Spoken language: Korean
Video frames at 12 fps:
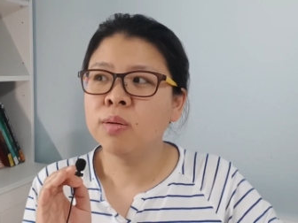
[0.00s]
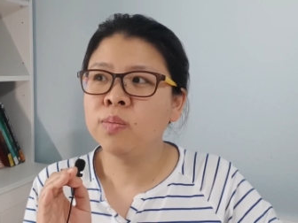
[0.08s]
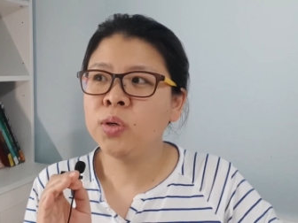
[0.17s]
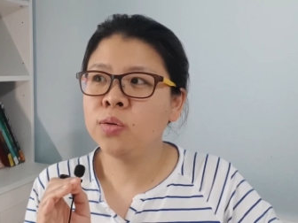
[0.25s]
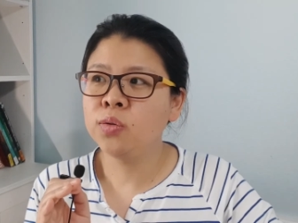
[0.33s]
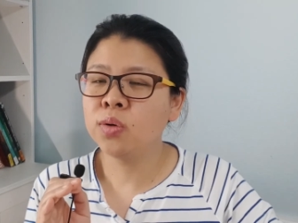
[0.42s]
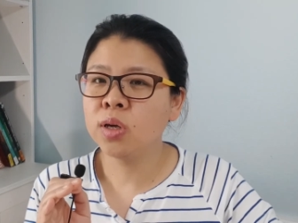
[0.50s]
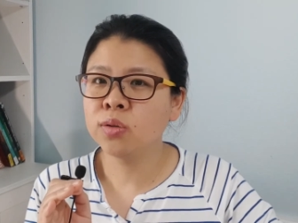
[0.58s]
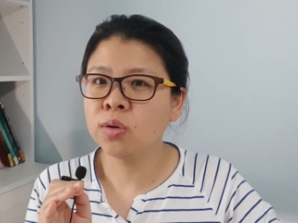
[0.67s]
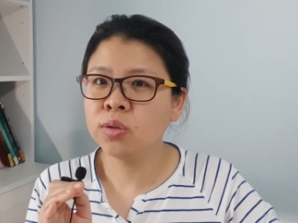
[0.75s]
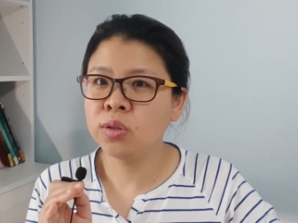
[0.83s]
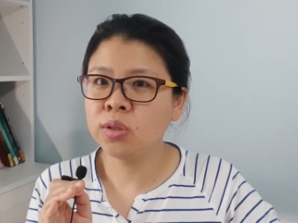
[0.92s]

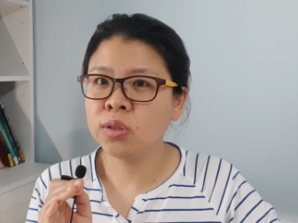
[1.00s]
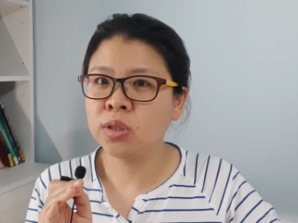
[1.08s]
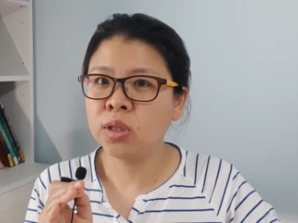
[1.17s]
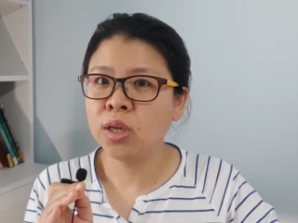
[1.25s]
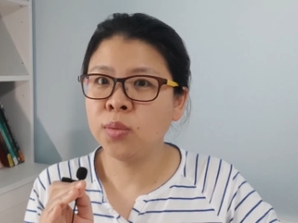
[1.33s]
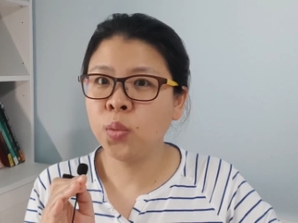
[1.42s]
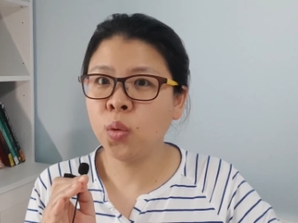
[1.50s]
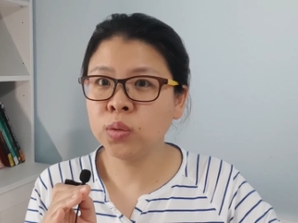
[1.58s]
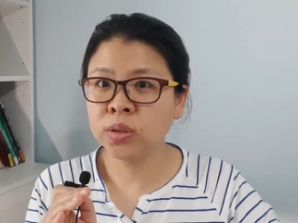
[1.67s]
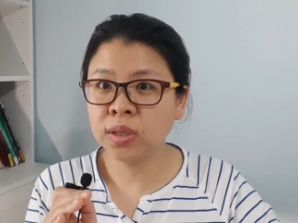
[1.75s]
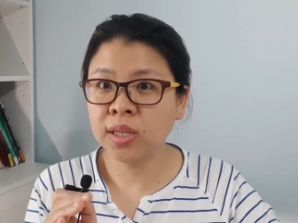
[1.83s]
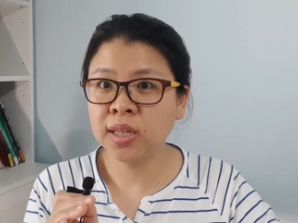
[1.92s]
미국에서는 이
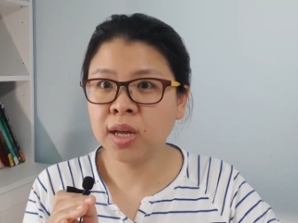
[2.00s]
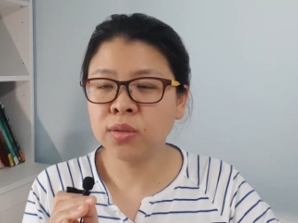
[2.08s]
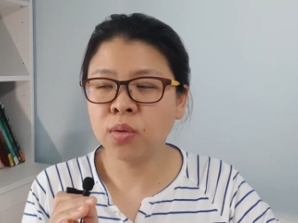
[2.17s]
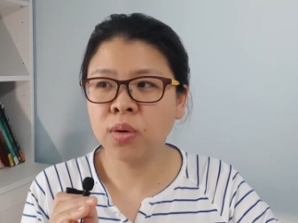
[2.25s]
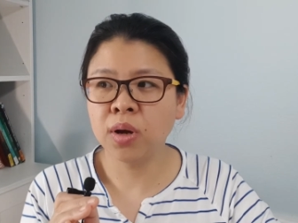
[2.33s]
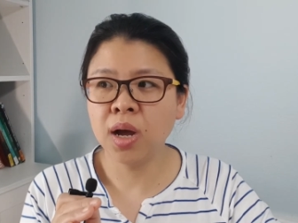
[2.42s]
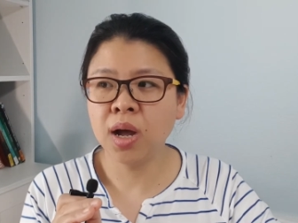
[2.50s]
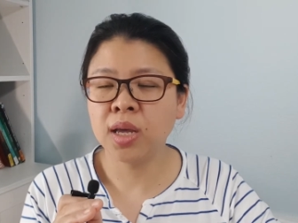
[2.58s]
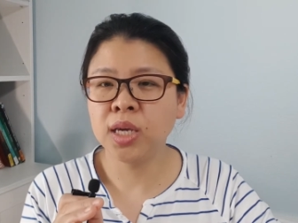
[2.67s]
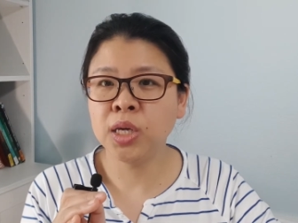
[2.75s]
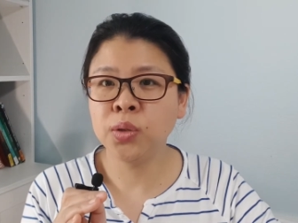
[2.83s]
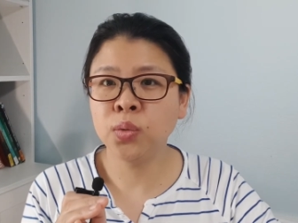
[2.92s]
표절이라던가
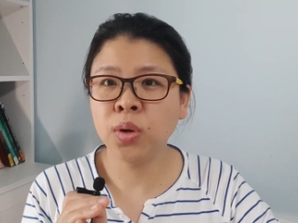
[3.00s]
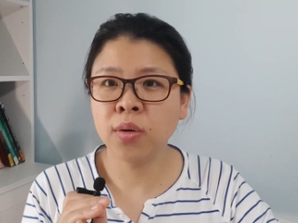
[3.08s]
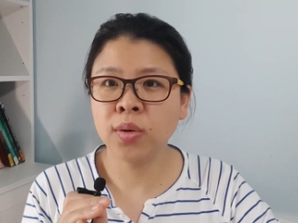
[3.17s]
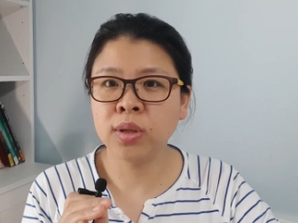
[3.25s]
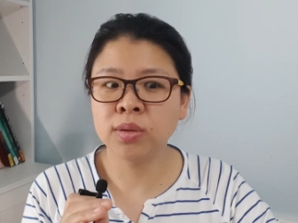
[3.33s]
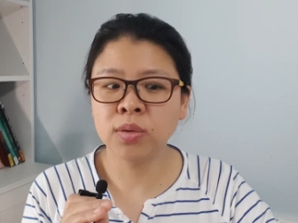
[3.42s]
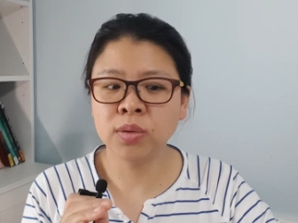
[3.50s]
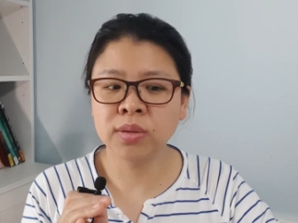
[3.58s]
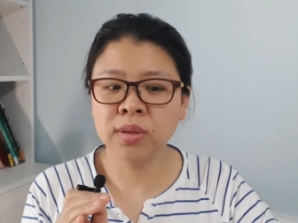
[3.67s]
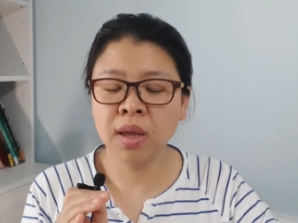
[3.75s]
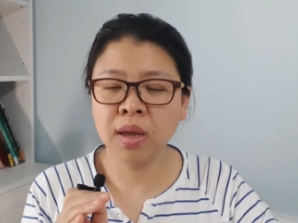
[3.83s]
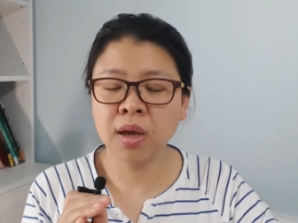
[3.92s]
인용에 관해서
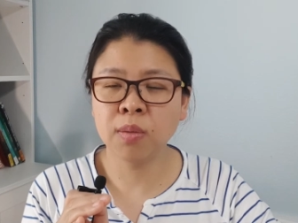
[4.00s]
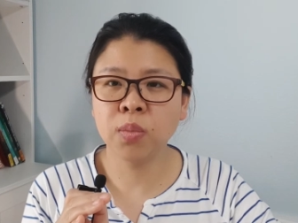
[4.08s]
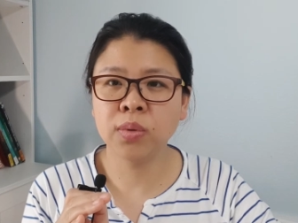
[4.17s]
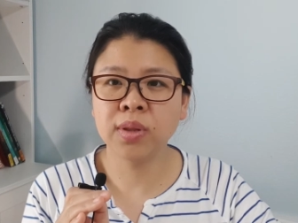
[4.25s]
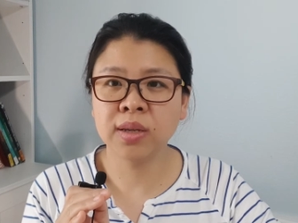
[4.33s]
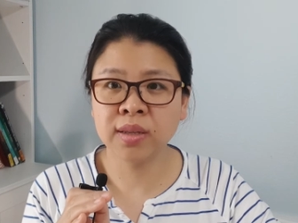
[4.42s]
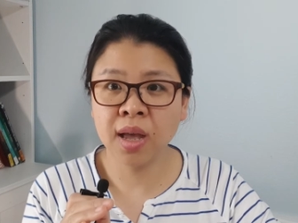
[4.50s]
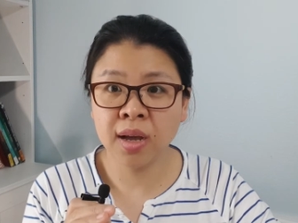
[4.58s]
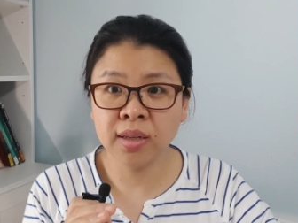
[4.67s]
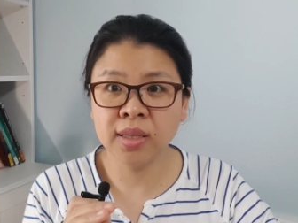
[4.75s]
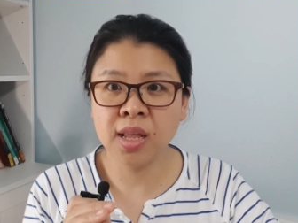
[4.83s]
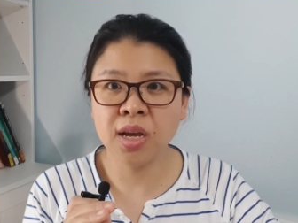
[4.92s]
생각보다
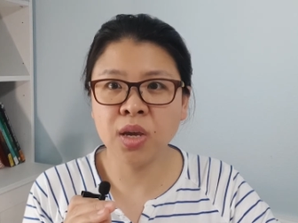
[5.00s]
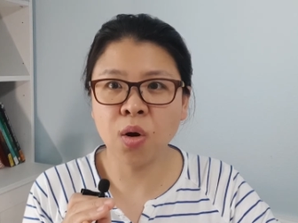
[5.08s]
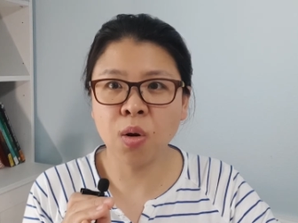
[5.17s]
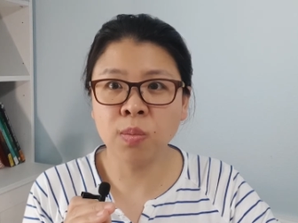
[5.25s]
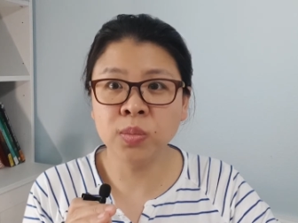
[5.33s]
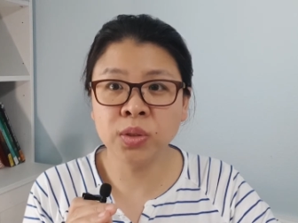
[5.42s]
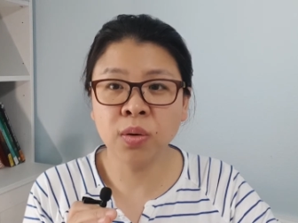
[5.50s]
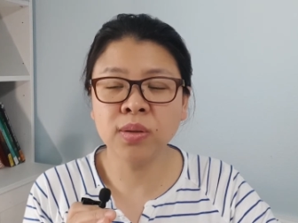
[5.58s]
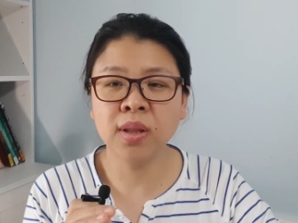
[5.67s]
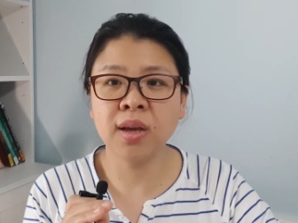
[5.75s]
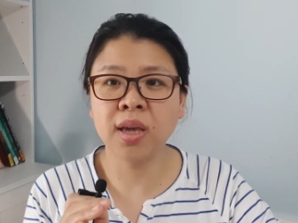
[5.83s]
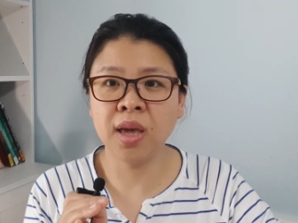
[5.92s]
상당히
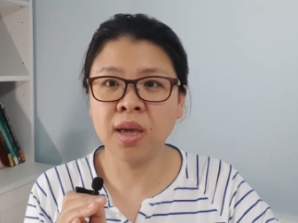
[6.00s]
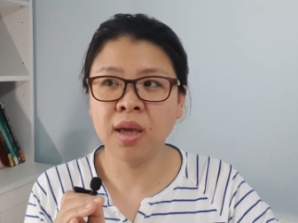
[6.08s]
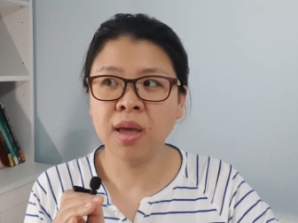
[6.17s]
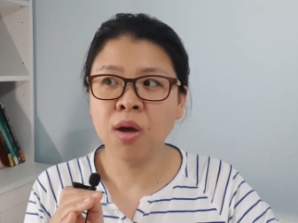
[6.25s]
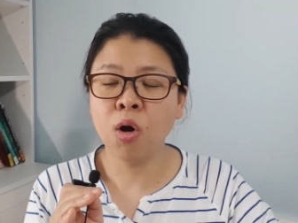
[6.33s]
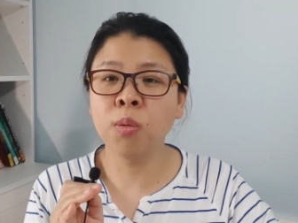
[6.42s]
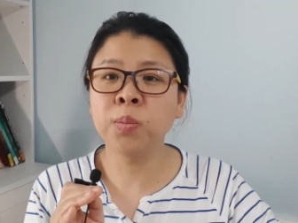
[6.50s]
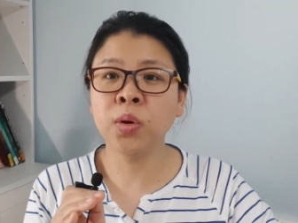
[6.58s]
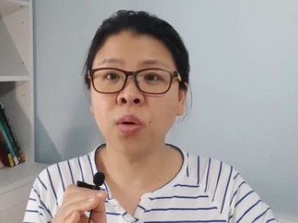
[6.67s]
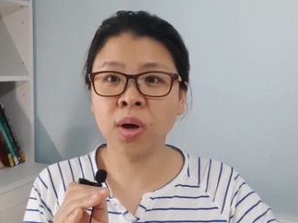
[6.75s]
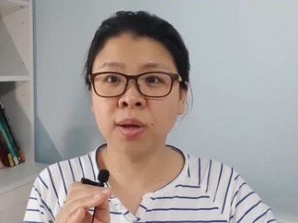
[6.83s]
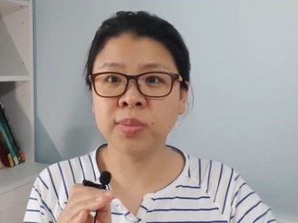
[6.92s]
엄청나게
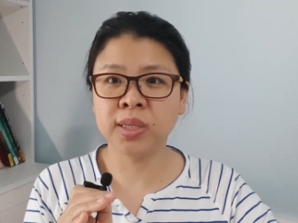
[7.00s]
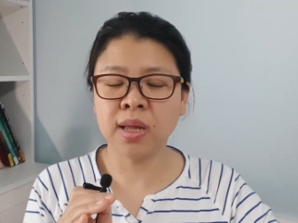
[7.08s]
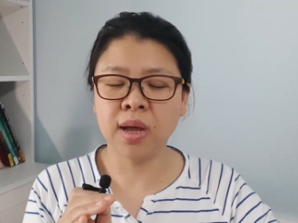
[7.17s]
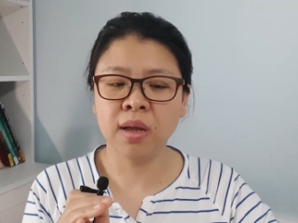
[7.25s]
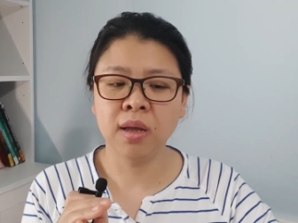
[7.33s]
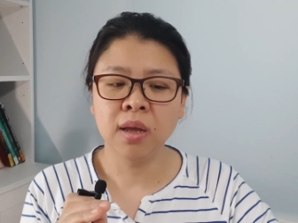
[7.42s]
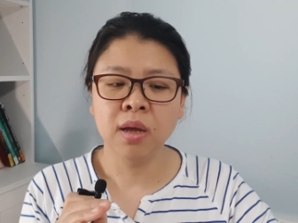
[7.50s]
엄격합니다.